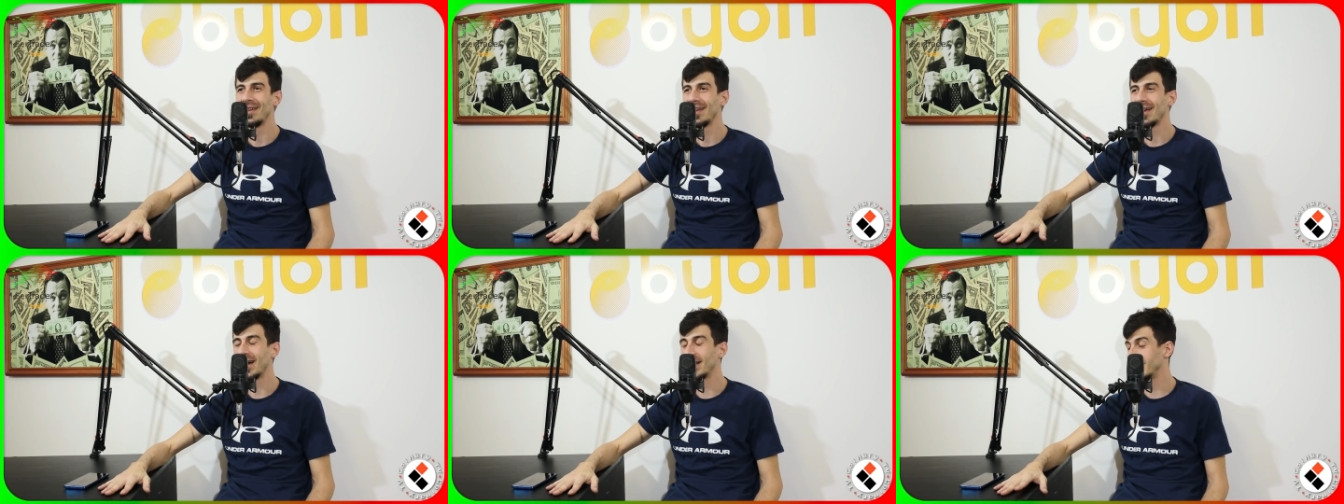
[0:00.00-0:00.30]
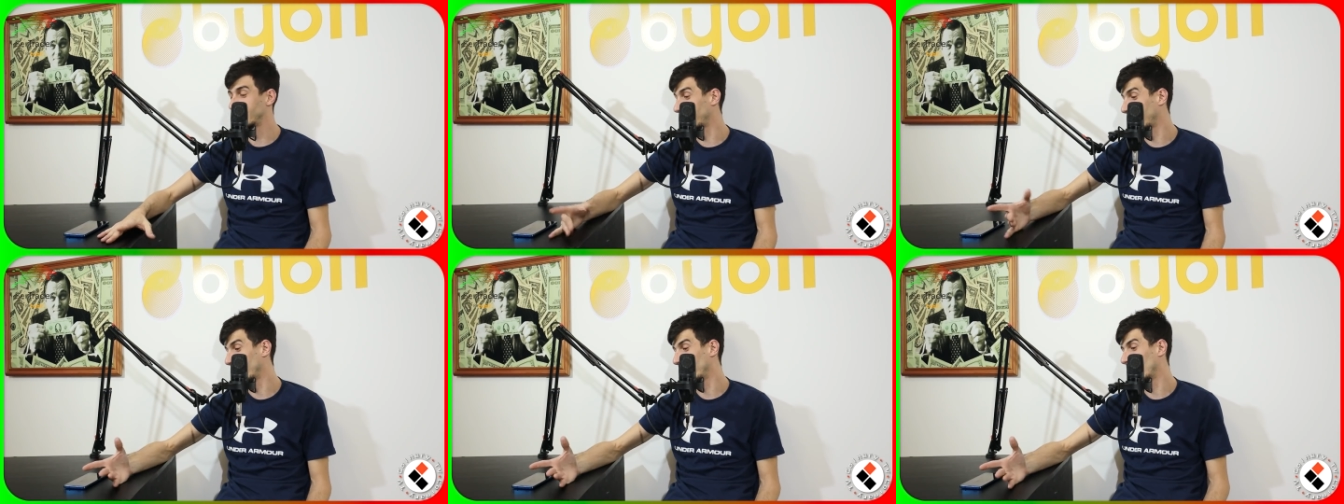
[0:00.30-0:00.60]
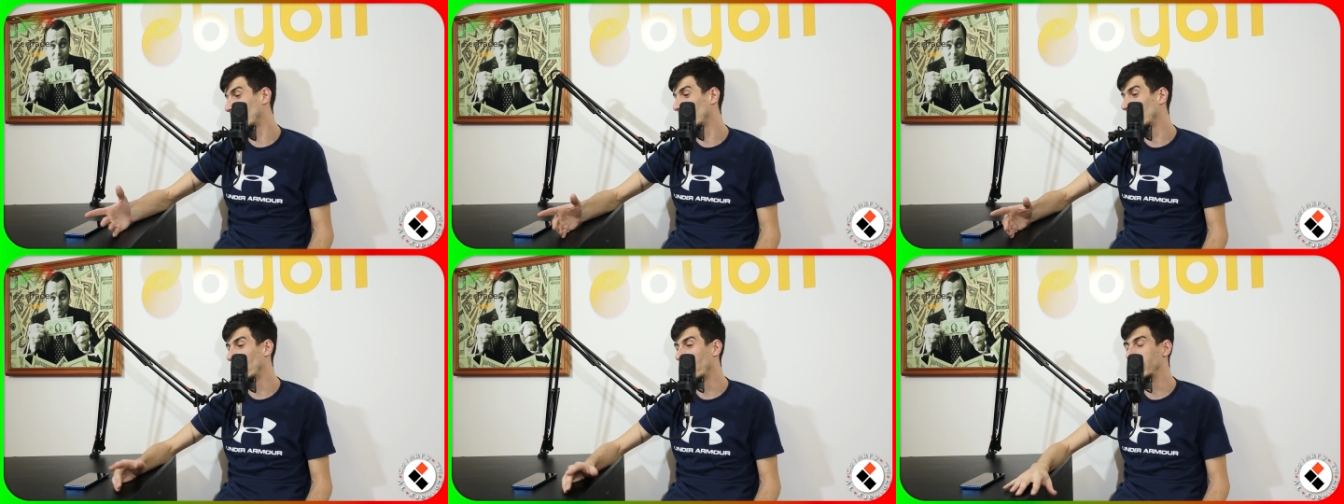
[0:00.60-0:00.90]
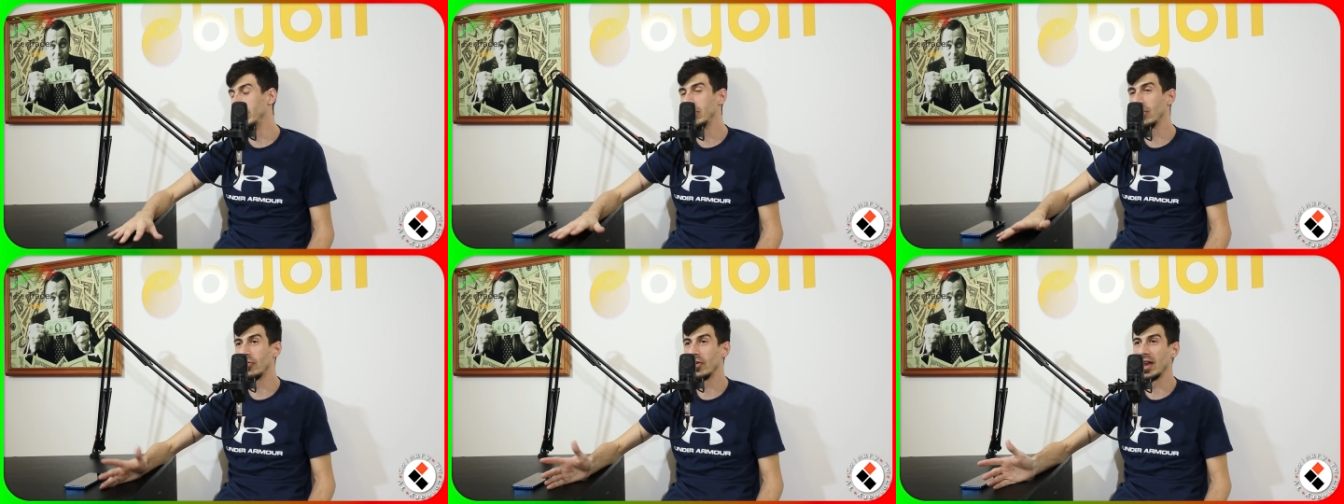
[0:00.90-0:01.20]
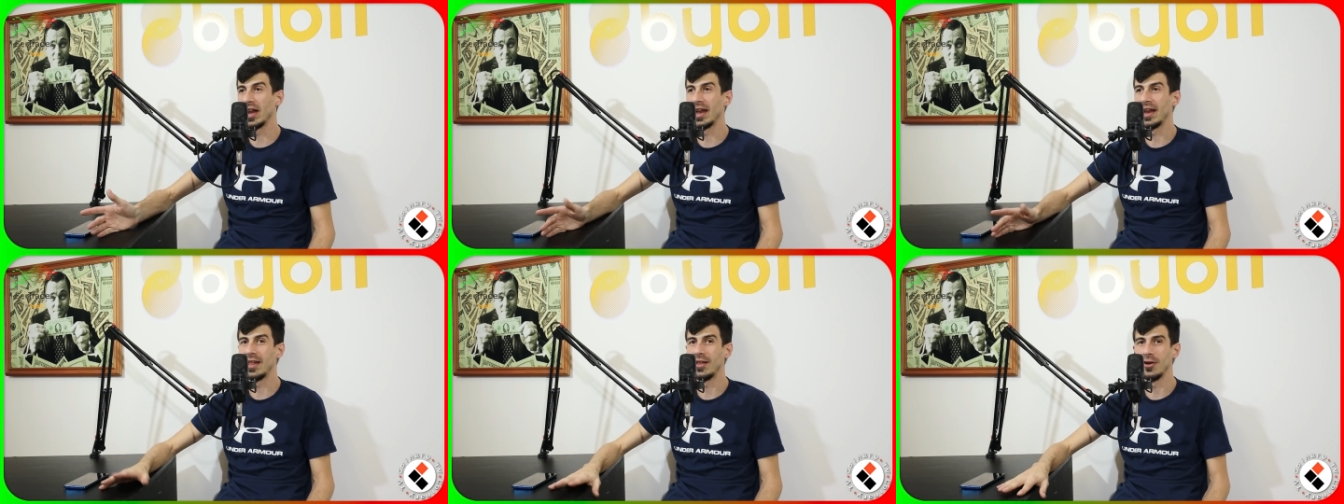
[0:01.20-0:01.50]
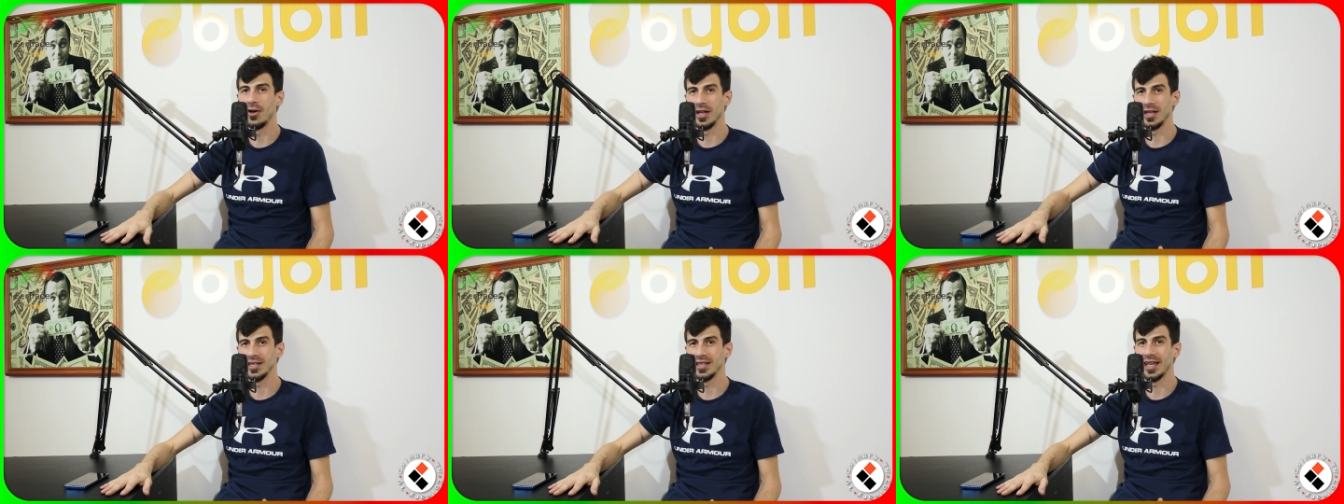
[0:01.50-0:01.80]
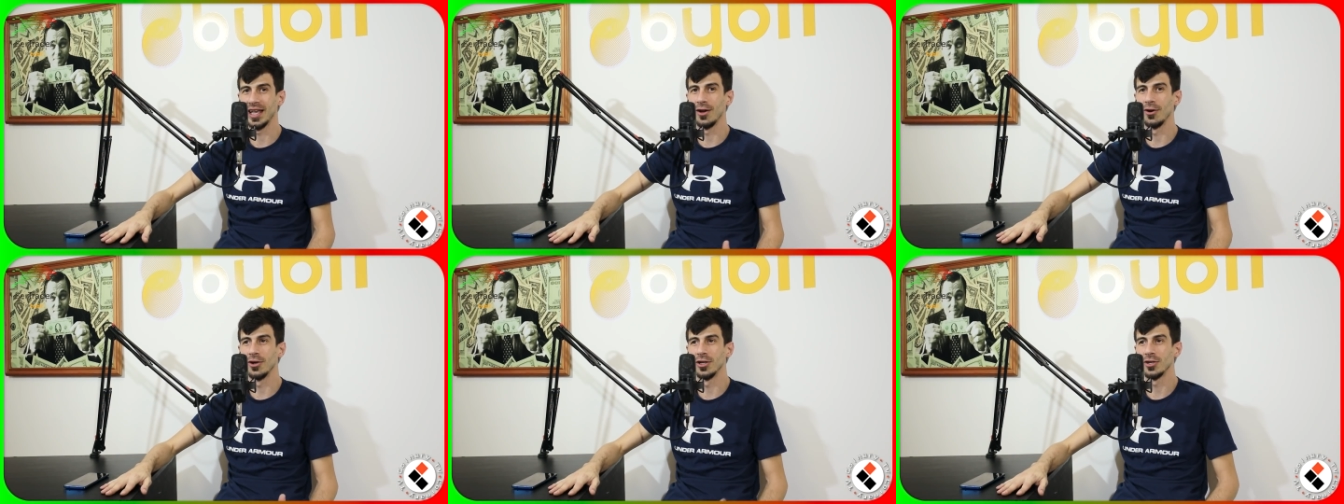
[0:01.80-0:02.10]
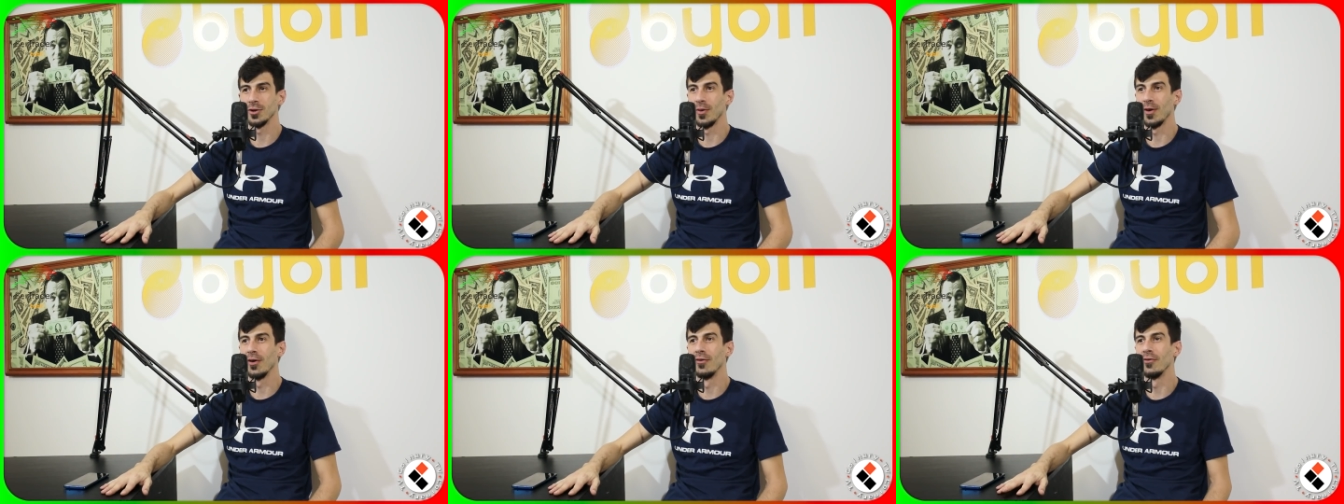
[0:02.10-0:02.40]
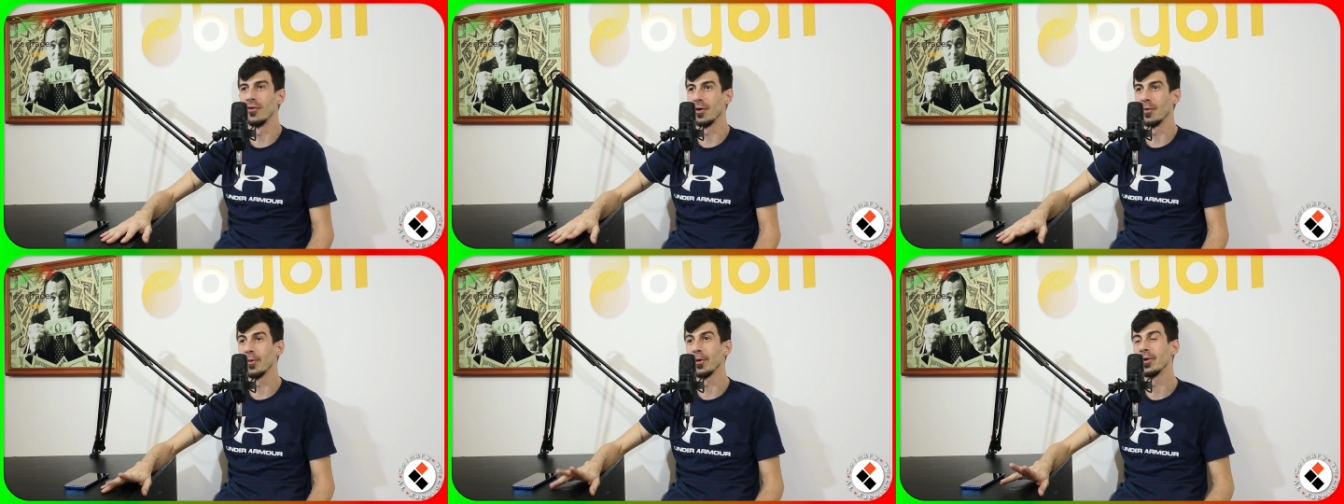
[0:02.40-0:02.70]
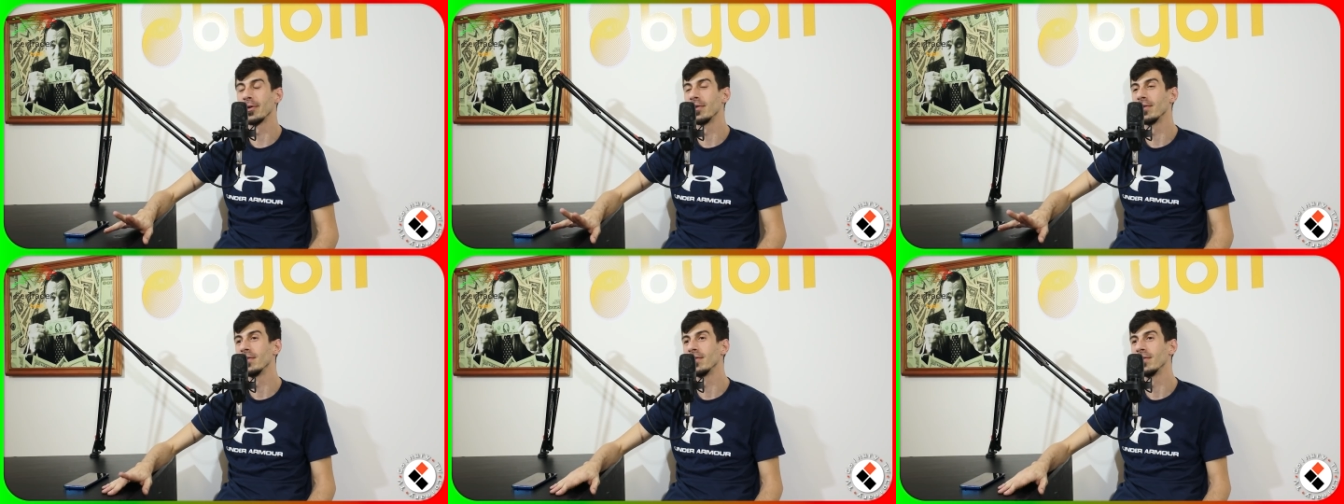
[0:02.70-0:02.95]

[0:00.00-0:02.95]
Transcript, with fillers: Así que por un momento fui el ganador, así que con eso me conformo.